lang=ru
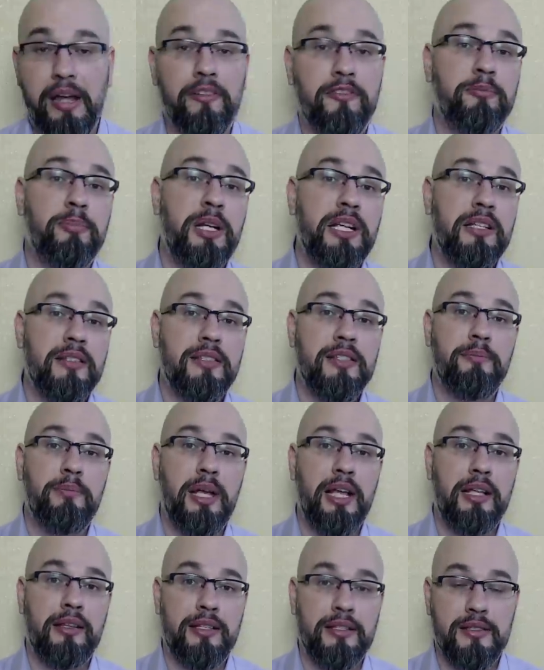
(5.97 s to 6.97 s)
В принципе,
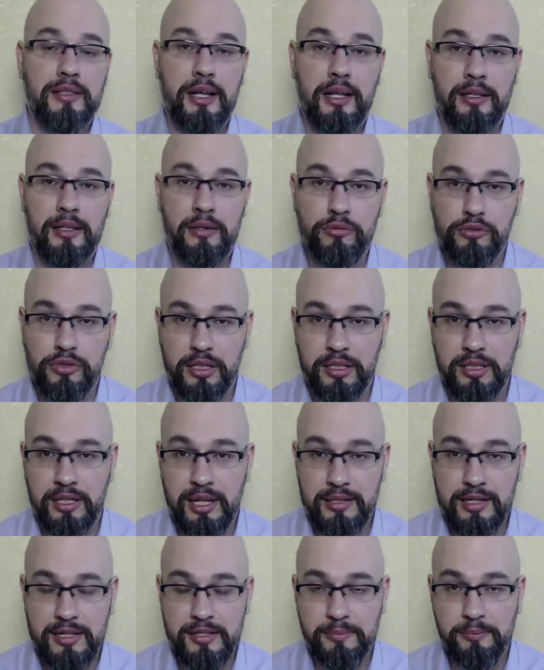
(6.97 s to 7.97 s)
это стало уже
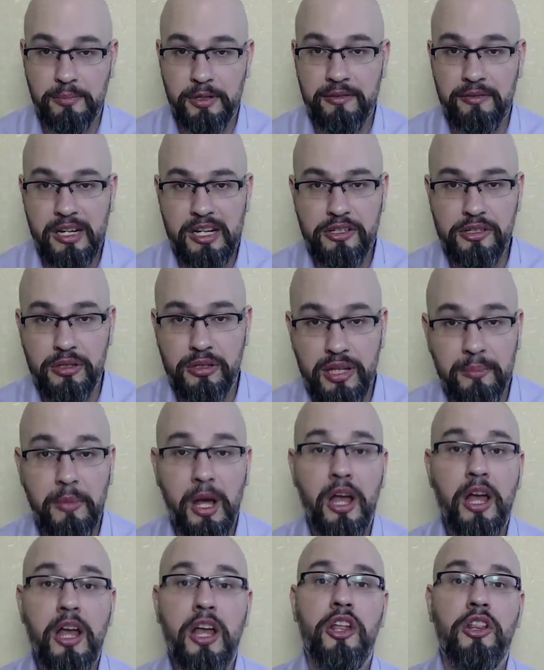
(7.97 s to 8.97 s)
для нас привычным,
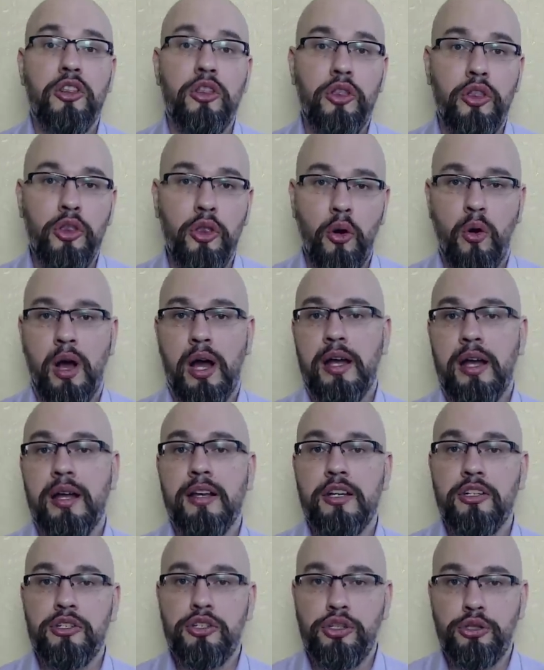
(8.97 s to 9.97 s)
но
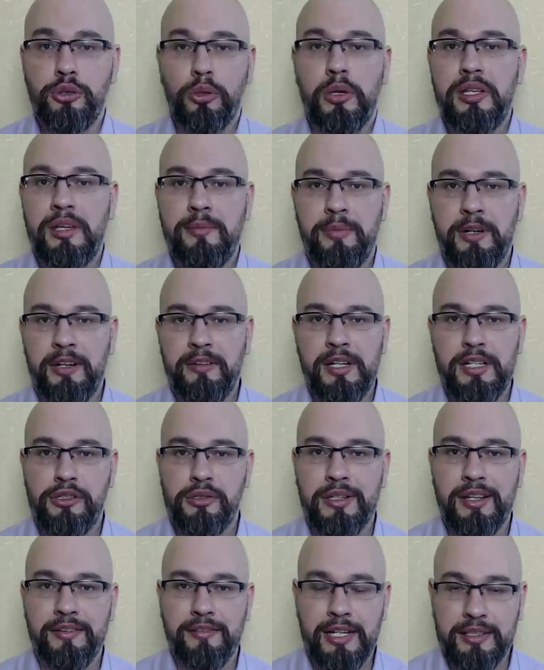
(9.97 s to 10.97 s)
что
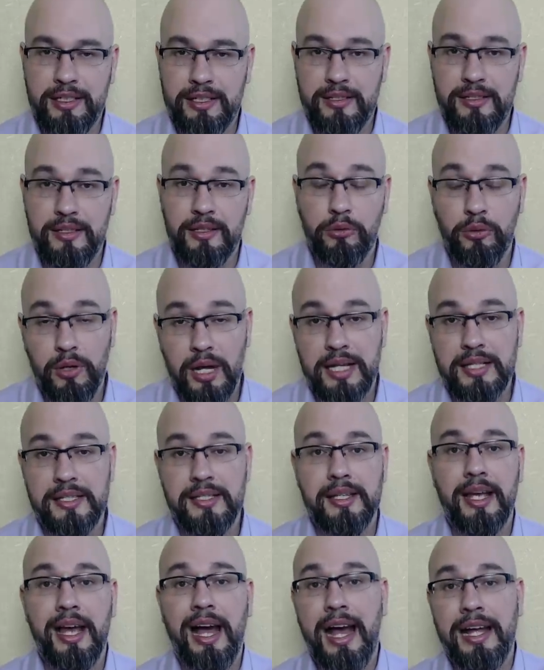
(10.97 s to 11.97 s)
непривычно в этой
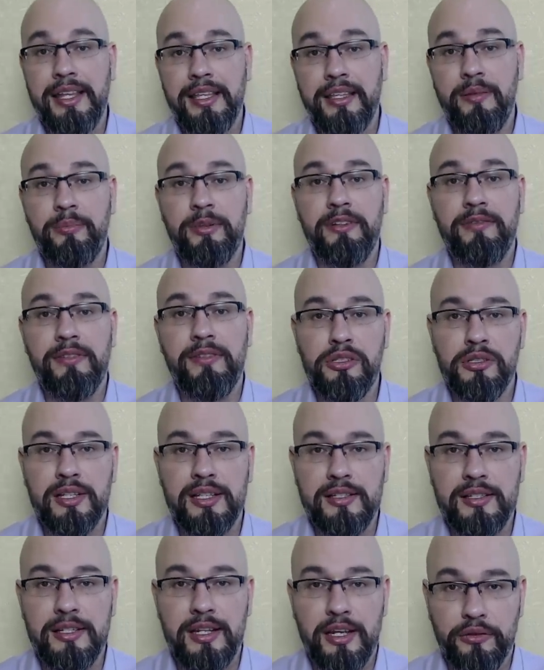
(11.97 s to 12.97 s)
ситуации? А непривычно
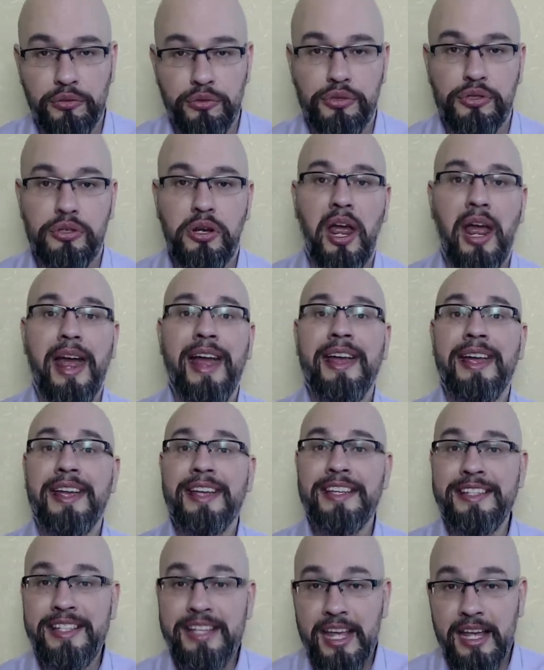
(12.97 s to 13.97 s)
следующее.
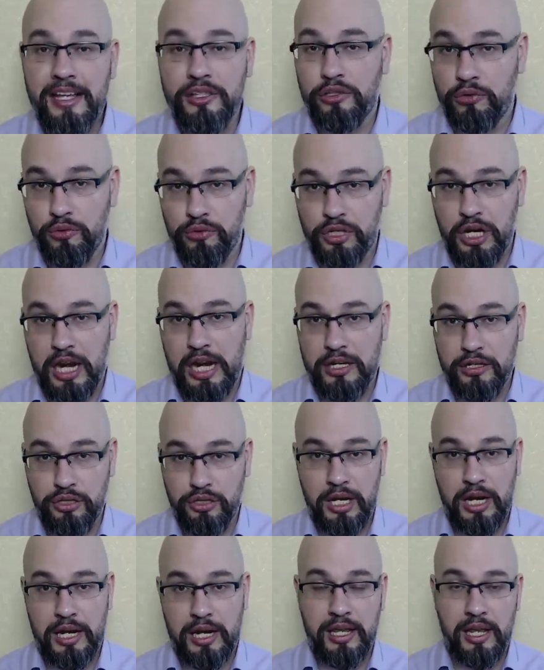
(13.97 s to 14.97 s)
Есть уже
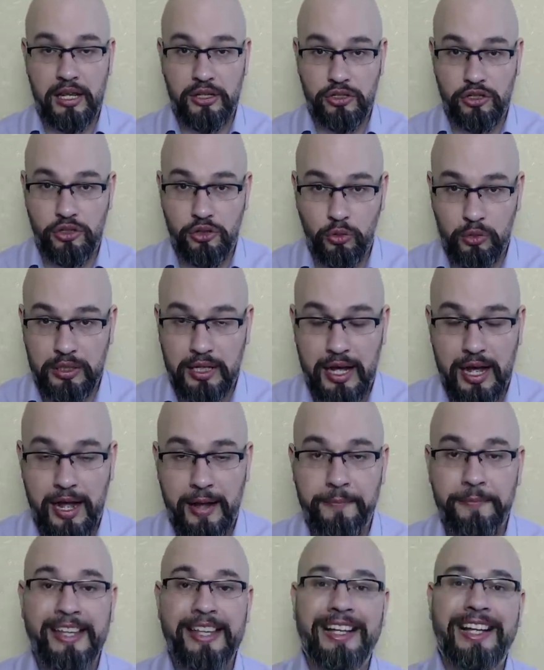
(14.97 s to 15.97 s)
решение
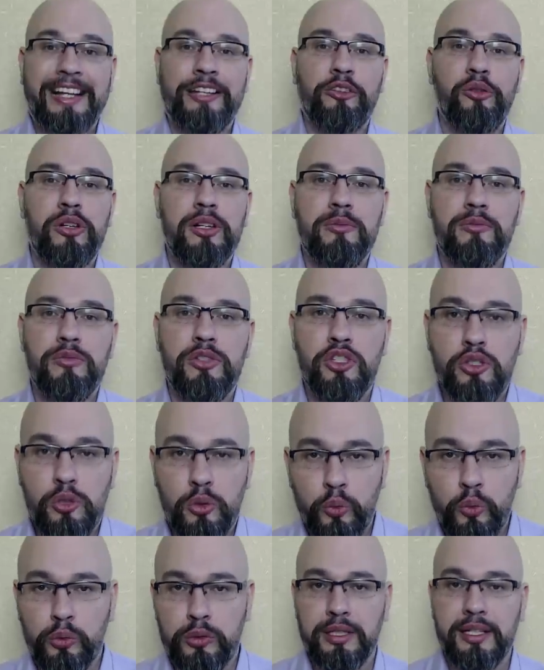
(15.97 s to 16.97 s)
суда, которым
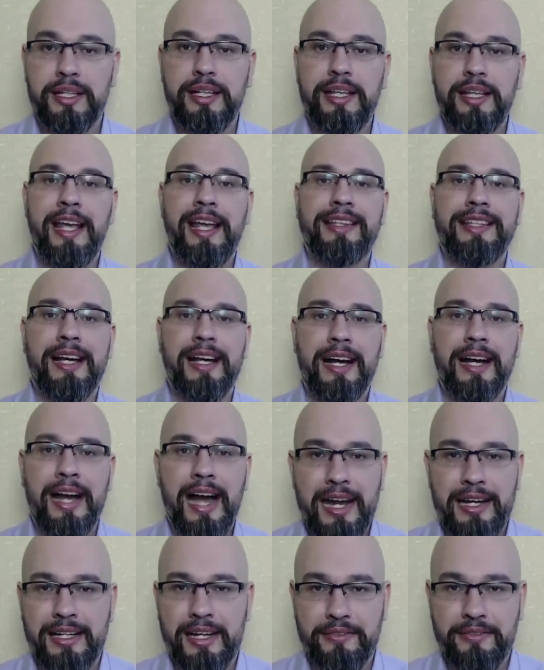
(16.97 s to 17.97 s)
суд, и это
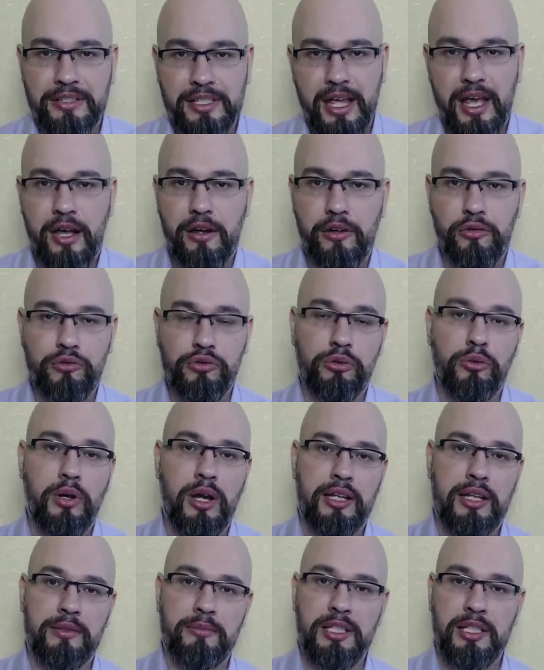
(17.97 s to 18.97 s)
Харьковский
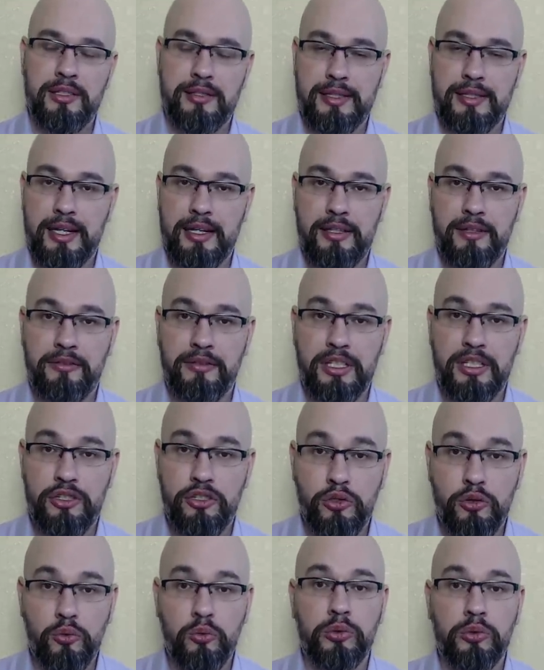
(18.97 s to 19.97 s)
окружной административный
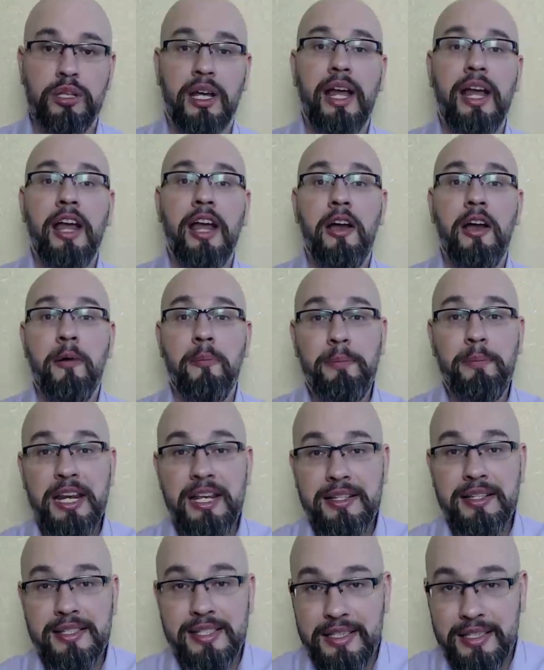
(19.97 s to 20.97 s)
суд,
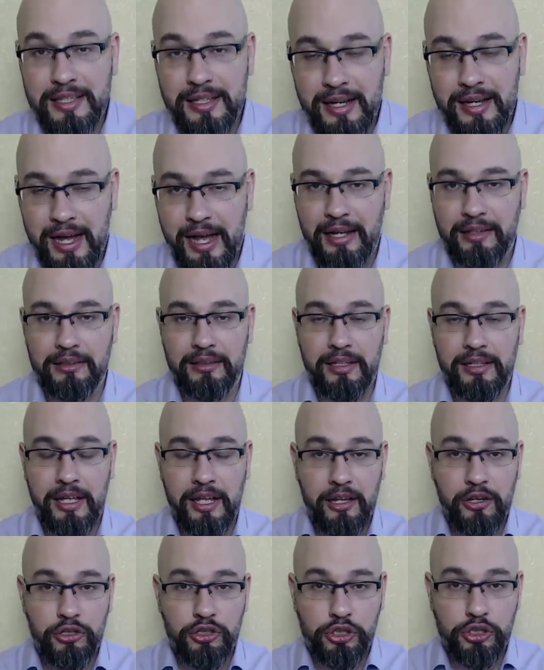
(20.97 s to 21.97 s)
признал,
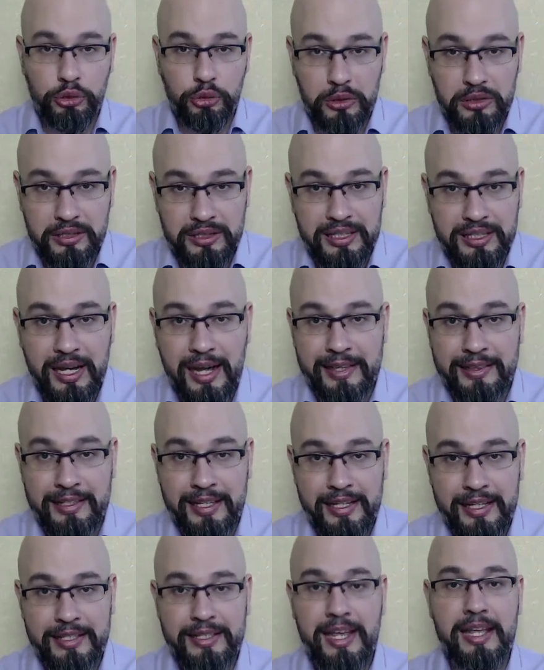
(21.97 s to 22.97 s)
что
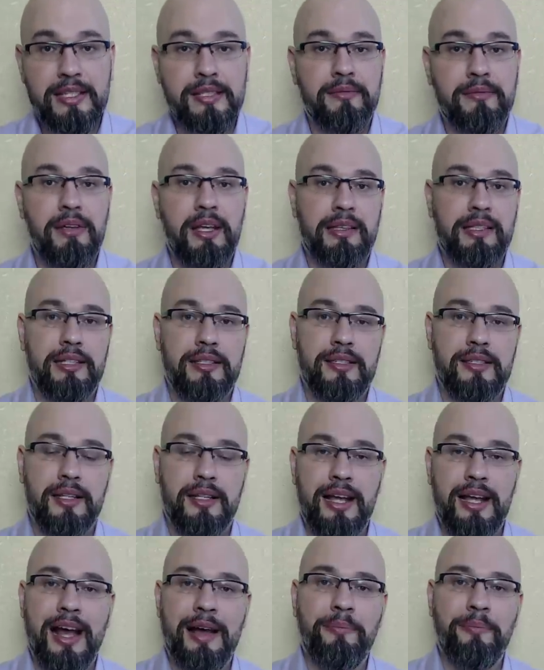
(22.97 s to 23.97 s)
данные действия
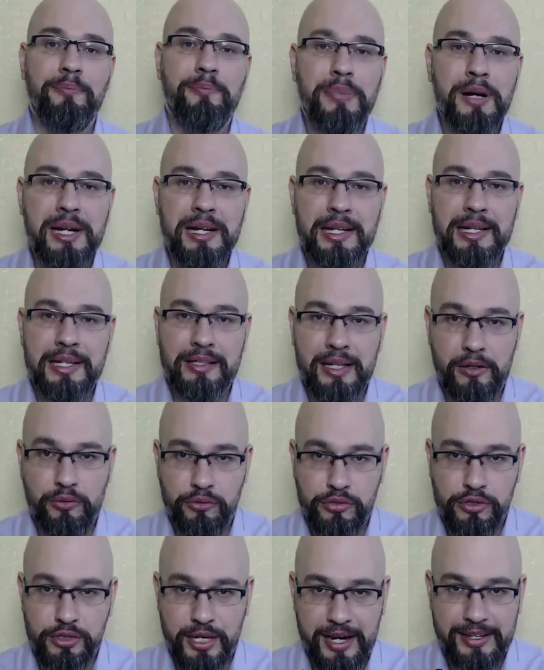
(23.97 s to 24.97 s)
ТЦК были
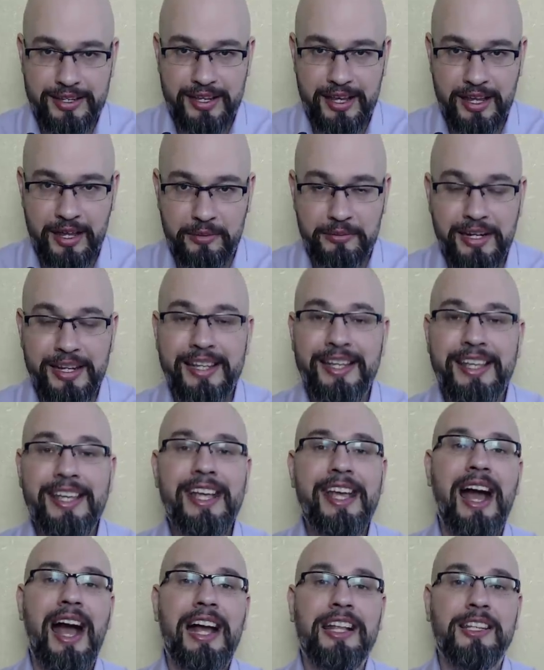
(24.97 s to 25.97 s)
нарушением
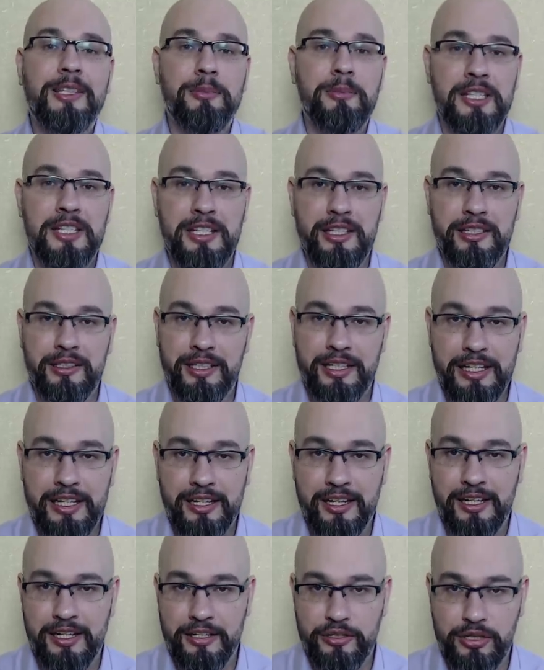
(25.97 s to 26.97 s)
и отменил
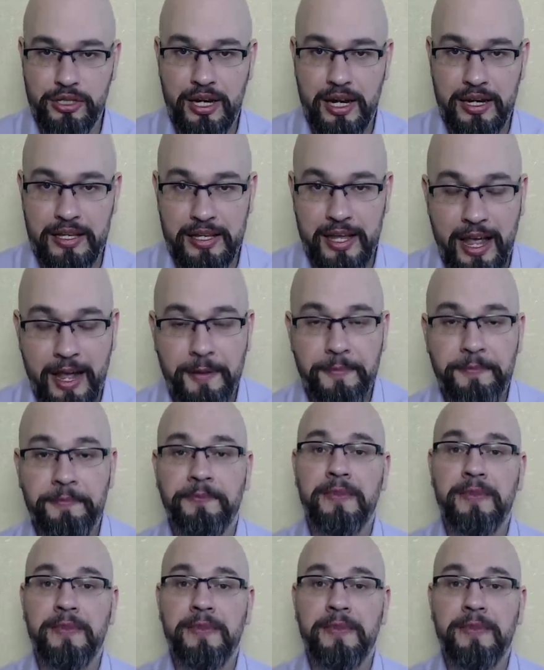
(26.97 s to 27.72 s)
их решение.